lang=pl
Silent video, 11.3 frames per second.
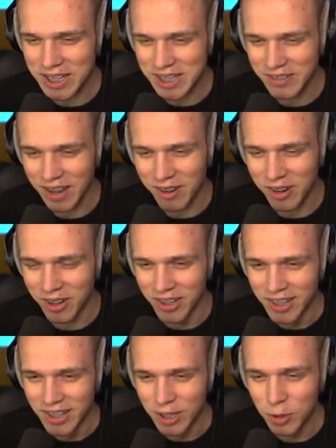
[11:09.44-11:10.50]
nazywało?
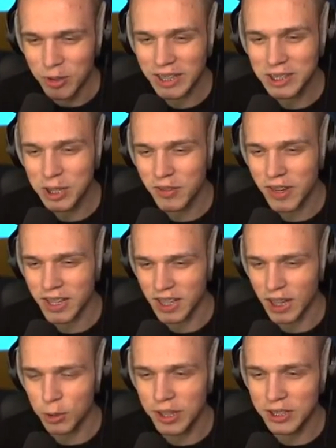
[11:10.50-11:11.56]
Lunatykowanie,
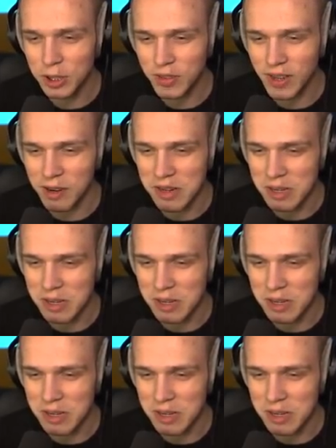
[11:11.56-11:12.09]
ja lunatykowałem.